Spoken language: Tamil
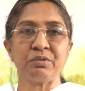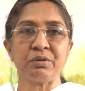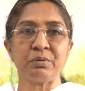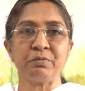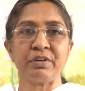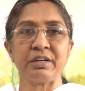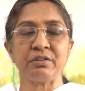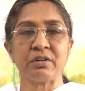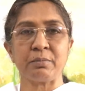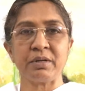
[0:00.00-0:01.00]
சுகம்
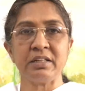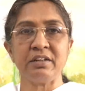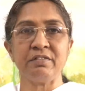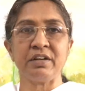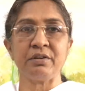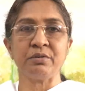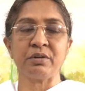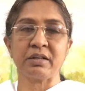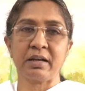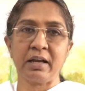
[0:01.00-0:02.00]
வேணும் அமைதி
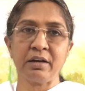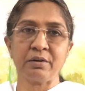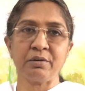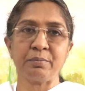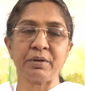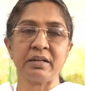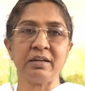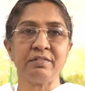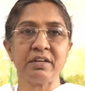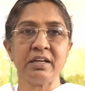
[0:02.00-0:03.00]
வேணும் கேட்குறோம்
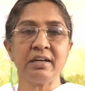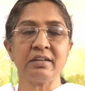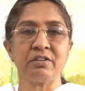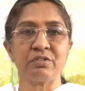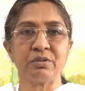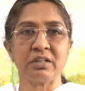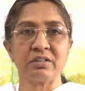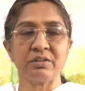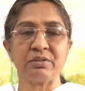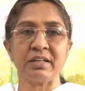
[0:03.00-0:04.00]
அப்படின்னா அவர் யார்
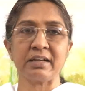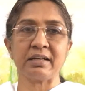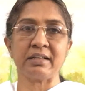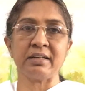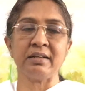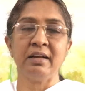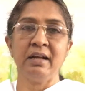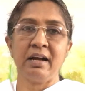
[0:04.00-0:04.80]
சுகத்தினுடைய கடல்